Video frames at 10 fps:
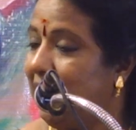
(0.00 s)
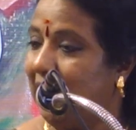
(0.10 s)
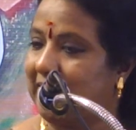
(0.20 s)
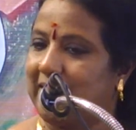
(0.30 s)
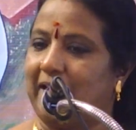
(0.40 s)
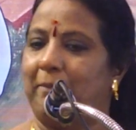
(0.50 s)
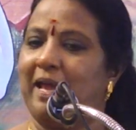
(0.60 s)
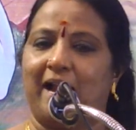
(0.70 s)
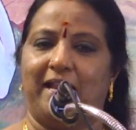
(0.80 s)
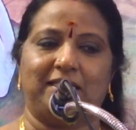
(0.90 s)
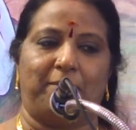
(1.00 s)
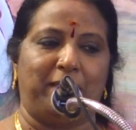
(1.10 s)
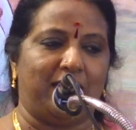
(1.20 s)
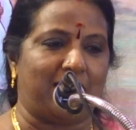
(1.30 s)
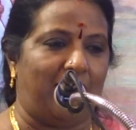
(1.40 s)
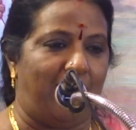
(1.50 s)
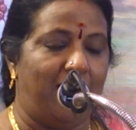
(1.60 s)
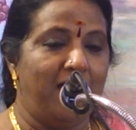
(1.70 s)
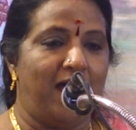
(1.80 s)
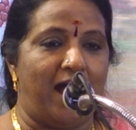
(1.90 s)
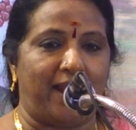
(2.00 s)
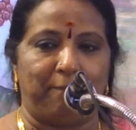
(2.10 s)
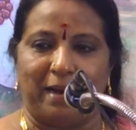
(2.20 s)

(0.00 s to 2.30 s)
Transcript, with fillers: எத்தனை பேர் அண்ணன் தம்பி இருக்கலாம் ஆனா